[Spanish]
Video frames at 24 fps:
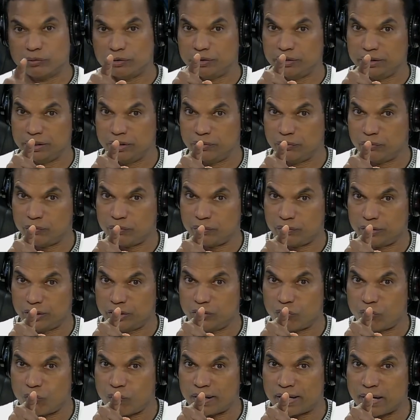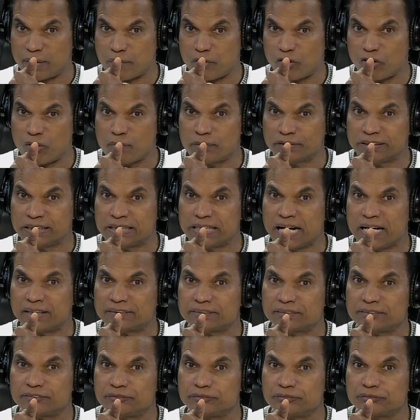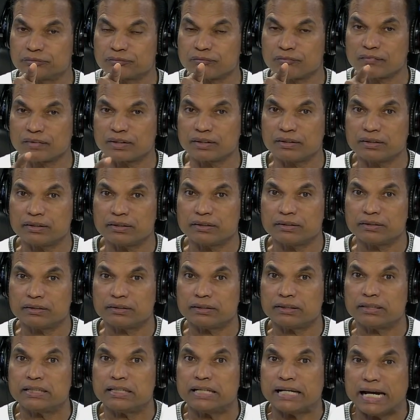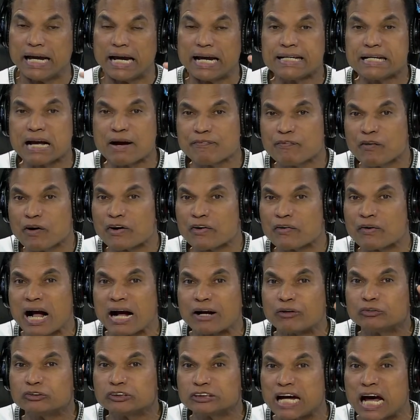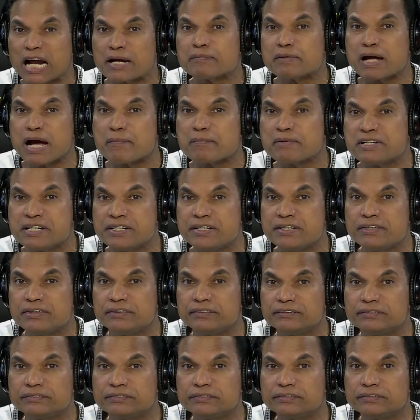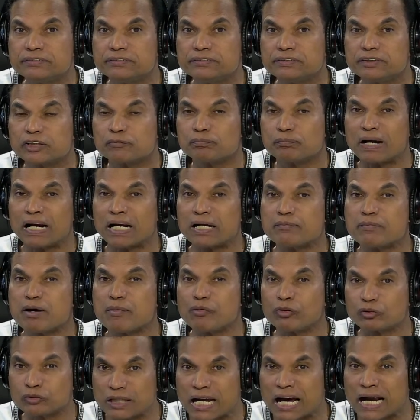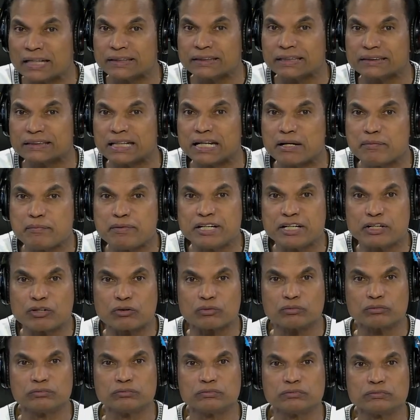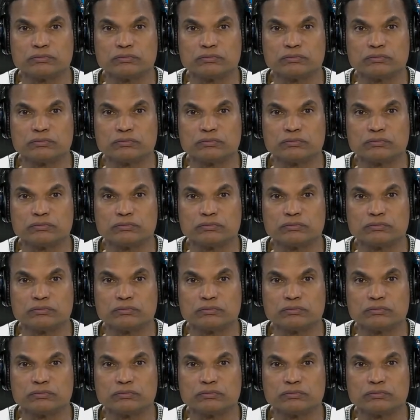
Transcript: Dijo, Juan Ramón Gómez Díaz. Ellas fueron a acusarme a mí para que me votaran de telemicro.